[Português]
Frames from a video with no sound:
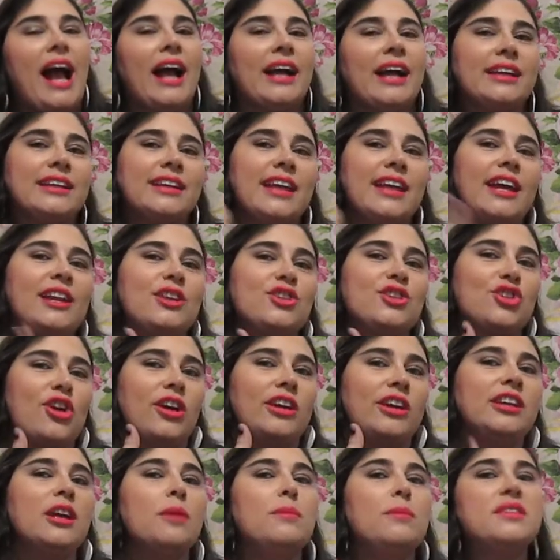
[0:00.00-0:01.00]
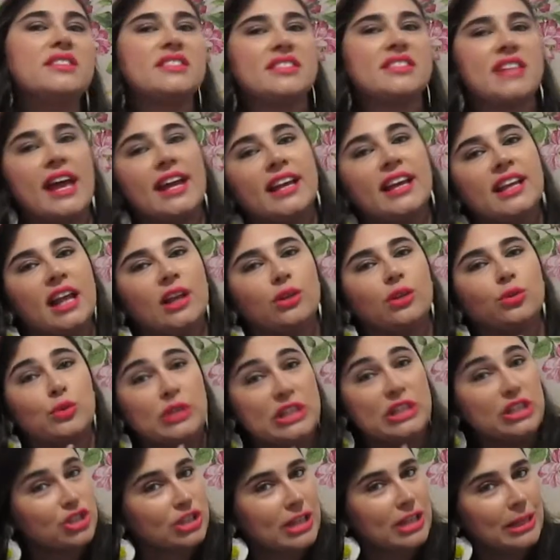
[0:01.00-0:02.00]
aquele joinha, me segue lá no
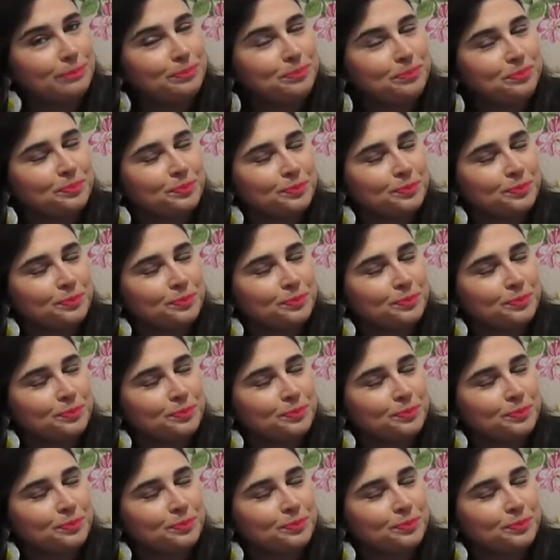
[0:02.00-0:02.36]
Insta.